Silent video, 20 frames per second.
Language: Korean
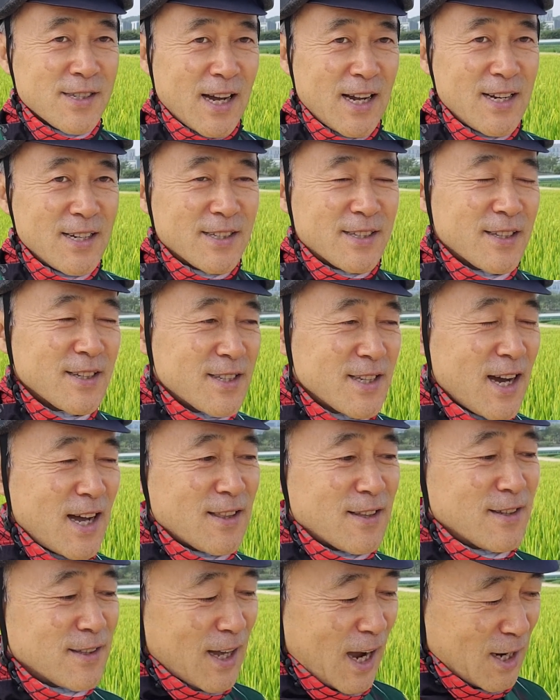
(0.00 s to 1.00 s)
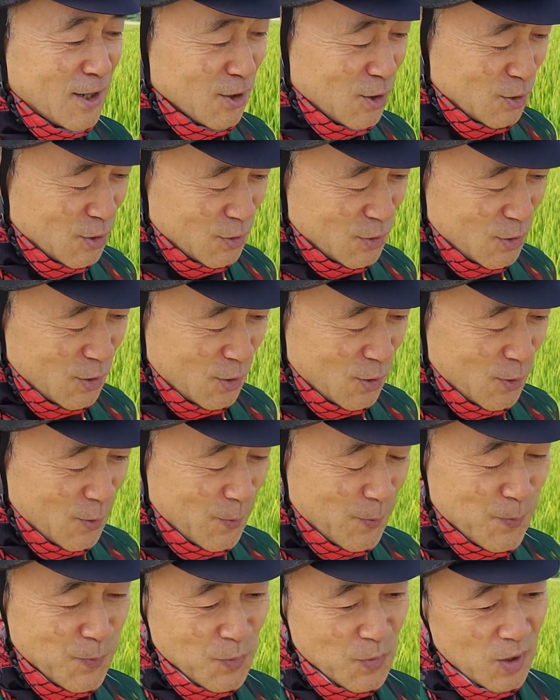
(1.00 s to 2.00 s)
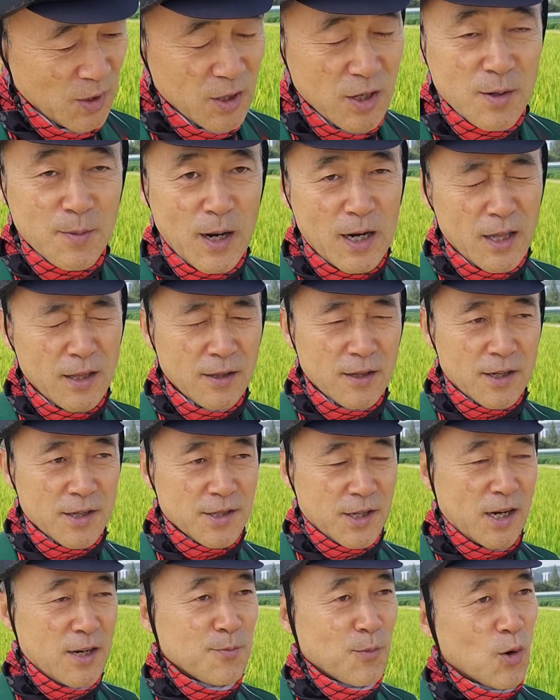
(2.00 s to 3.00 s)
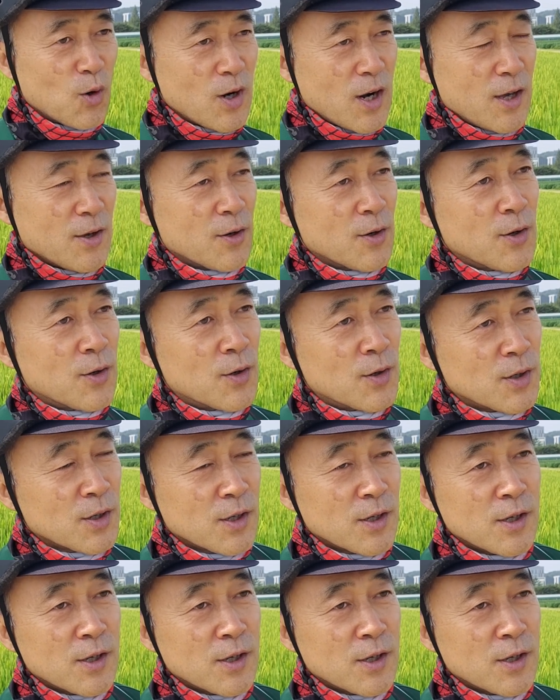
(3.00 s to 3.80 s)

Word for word: 잘 쓰지 않는 단어거든요 일반인들이 잘 몰라요